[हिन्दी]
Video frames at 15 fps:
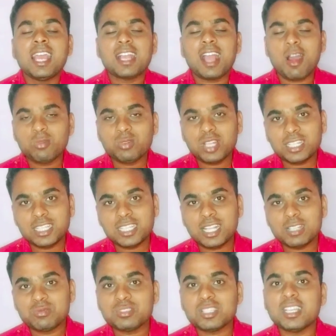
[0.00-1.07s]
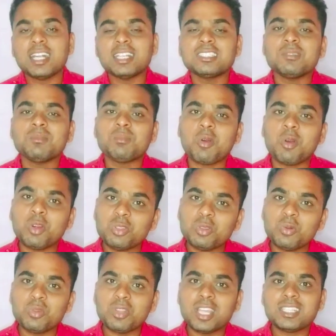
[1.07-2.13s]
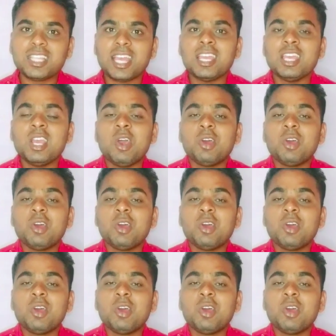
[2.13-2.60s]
काउंटर टिकट उनके घर से बहुत दूर रहता है